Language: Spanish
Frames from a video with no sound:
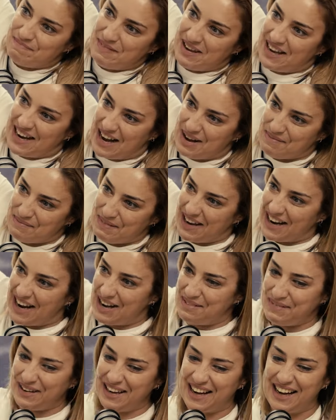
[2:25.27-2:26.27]
mega,
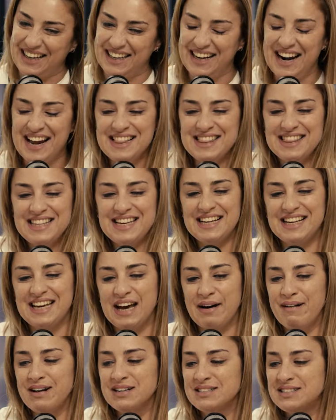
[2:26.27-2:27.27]
mega, mega grande,
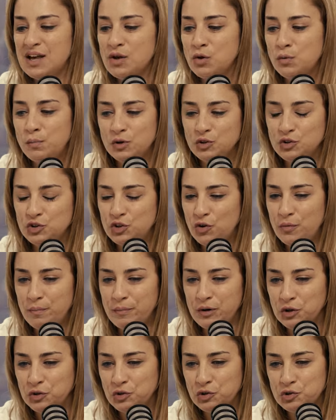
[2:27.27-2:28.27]
que ha avanzado un montón,
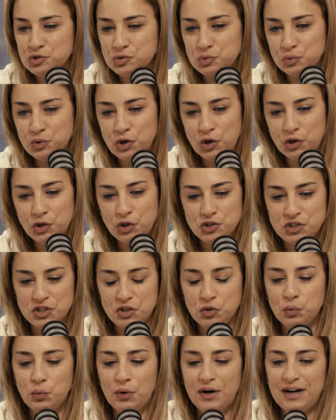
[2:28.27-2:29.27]
veo todos sus logros
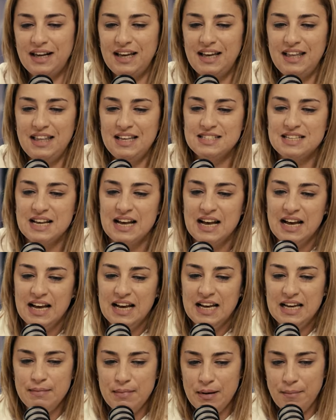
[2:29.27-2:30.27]
en tus redes
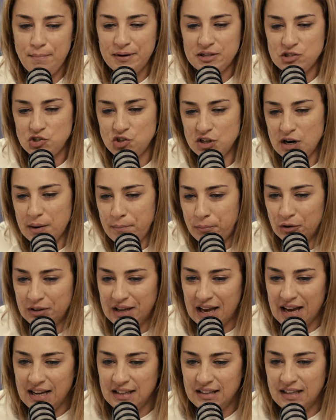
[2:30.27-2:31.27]
y me impresiona
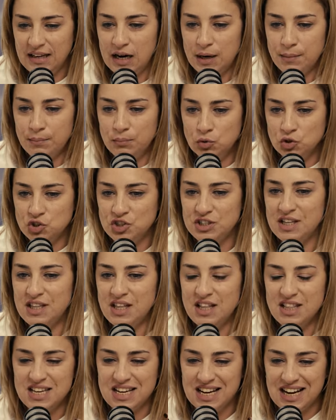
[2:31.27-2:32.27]
porque hay que tener mucha
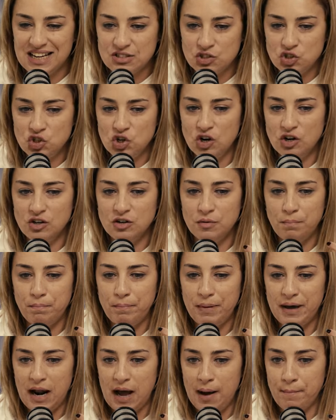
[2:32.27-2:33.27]
dedicación
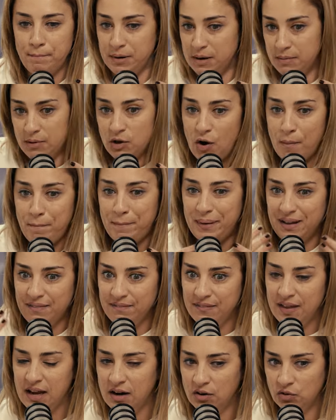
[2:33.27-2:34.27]
para primero
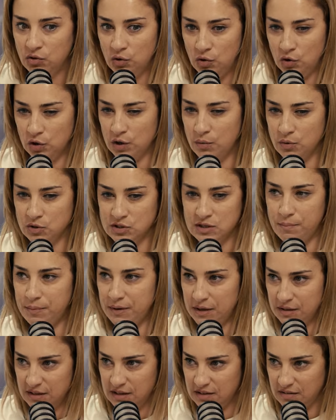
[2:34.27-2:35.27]
aprender todo lo que vos
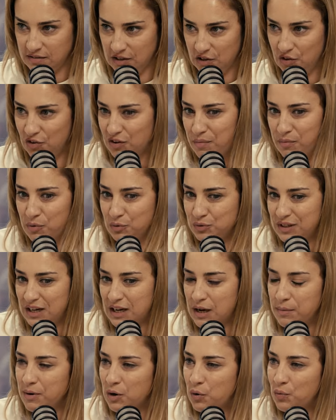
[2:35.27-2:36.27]
aprendiste, ¿no? Que me
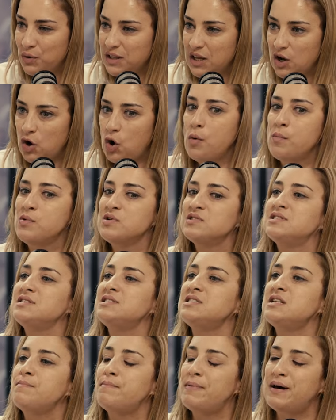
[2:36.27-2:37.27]
gustaría que me cuentes cómo
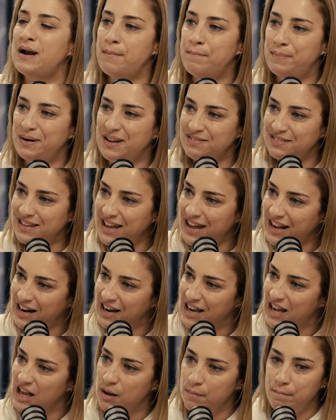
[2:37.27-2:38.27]
hiciste para aprender,
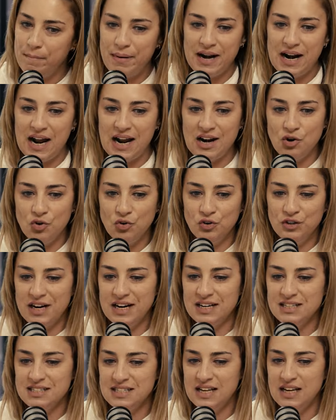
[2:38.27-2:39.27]
para
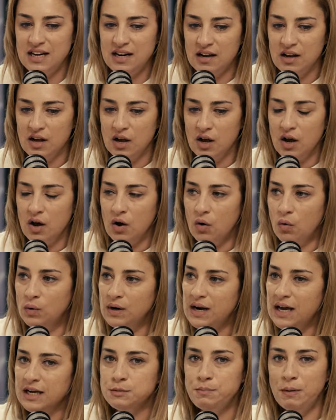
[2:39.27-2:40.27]
lograr ser
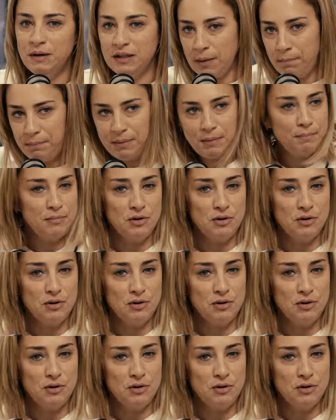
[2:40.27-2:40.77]
una experta.